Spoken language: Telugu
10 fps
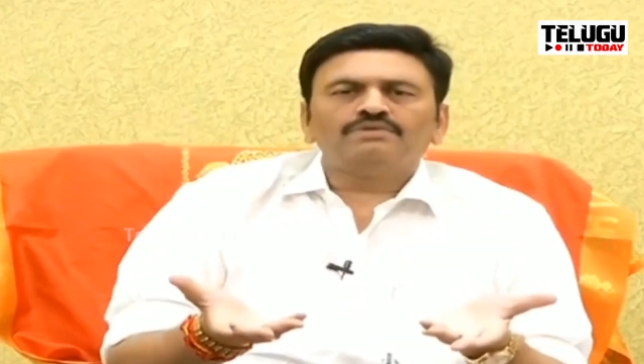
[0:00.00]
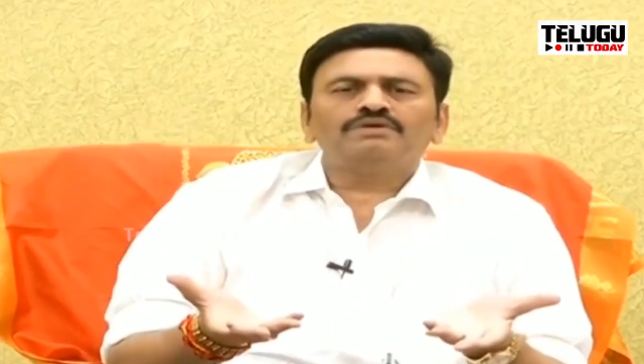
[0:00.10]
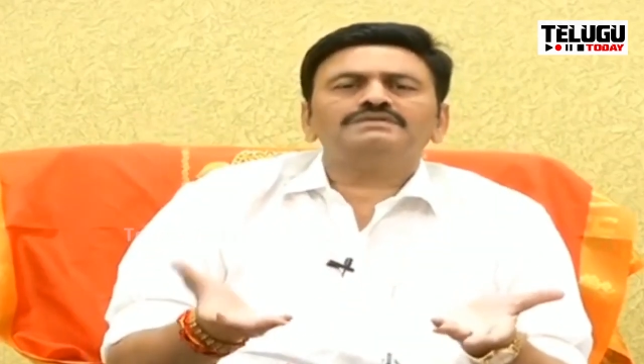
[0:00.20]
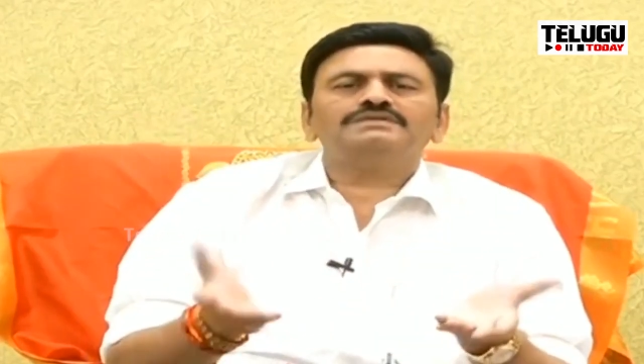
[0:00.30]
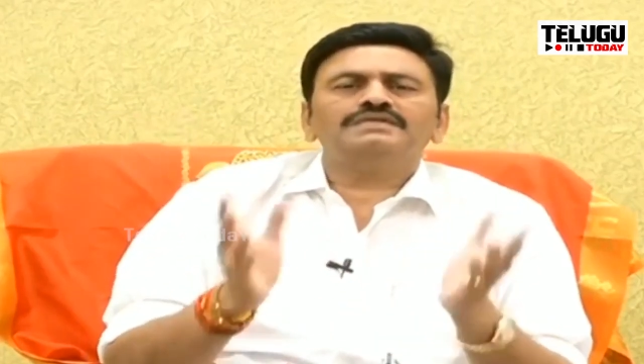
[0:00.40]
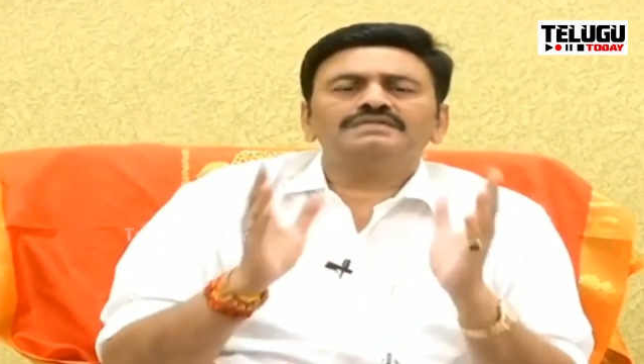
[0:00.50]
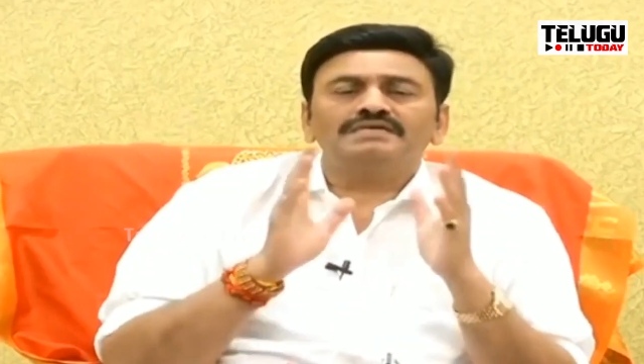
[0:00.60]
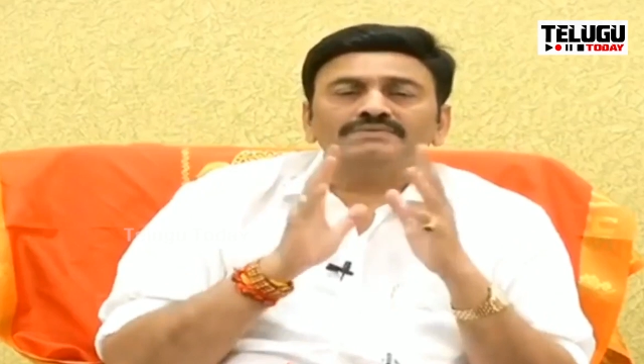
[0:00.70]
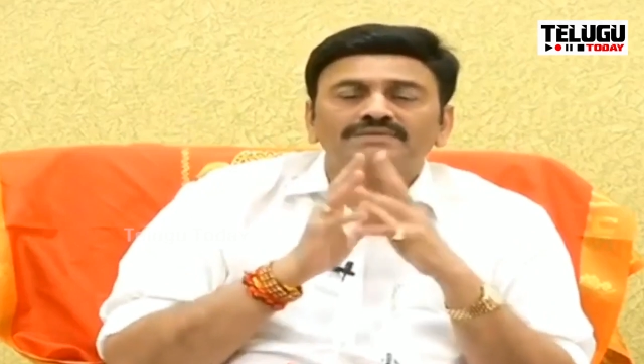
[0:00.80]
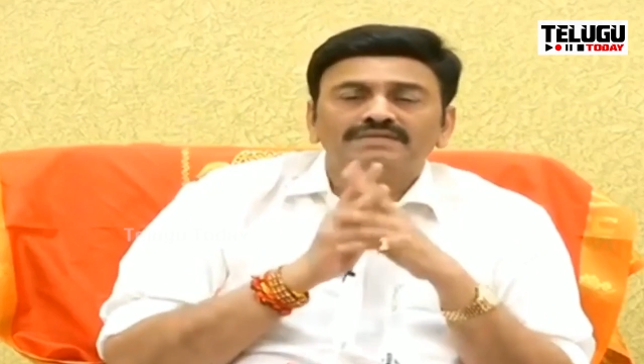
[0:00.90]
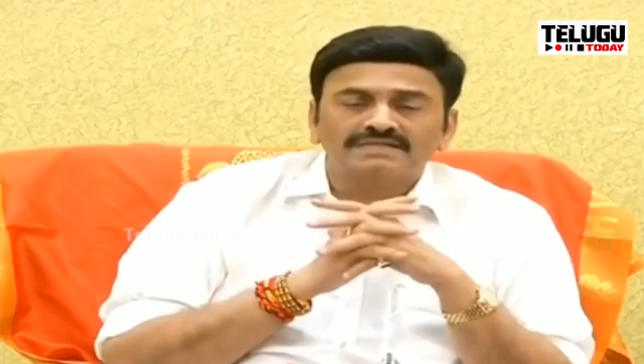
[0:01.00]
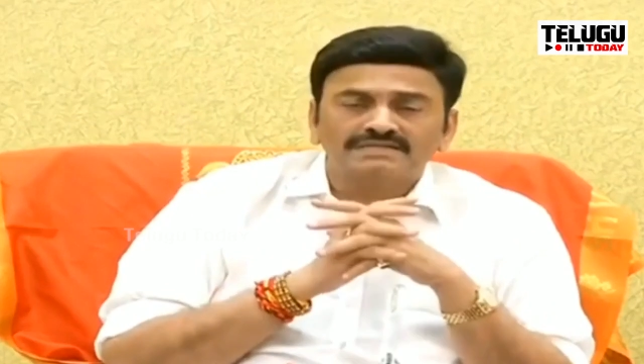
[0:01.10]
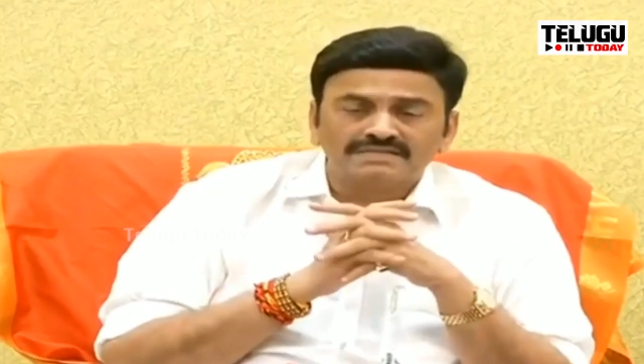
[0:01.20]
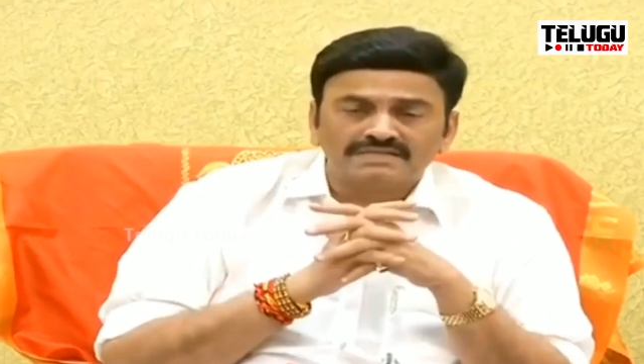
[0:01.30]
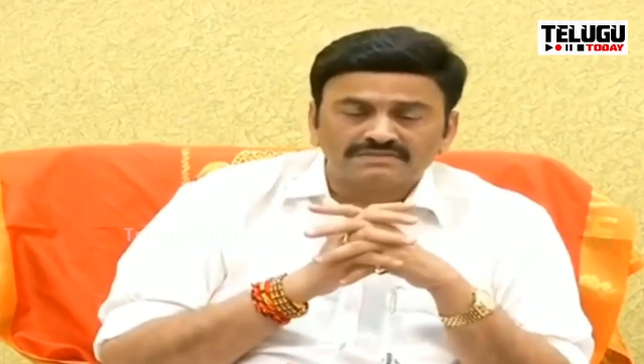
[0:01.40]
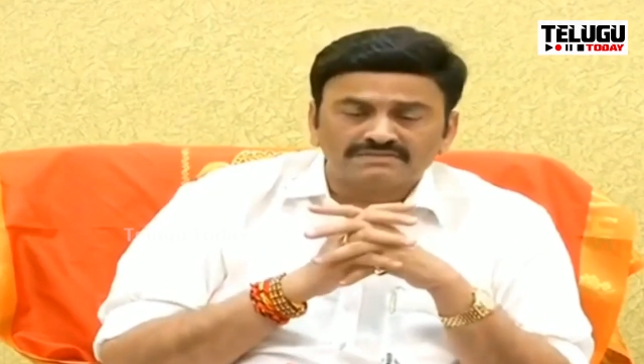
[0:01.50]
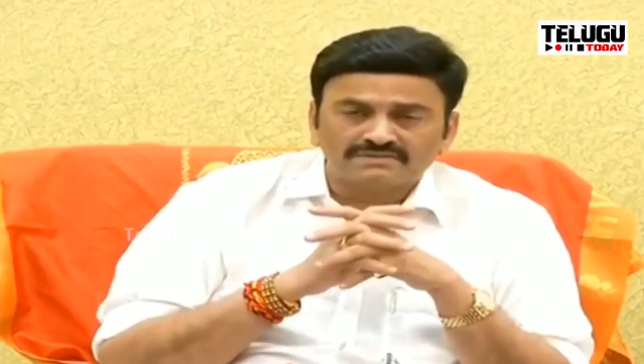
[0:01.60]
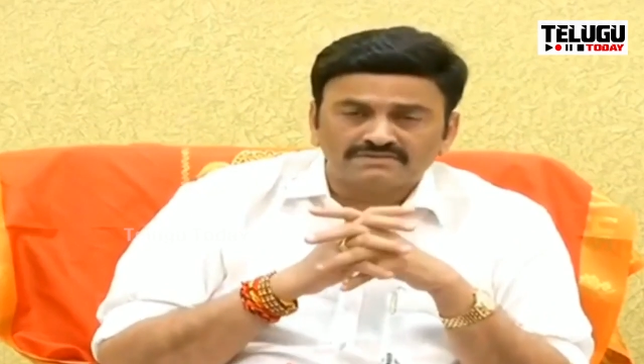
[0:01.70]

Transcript: ప్రోగ్రెస్ లేదు కాబట్టి క్యాన్సిల్ చేద్దాం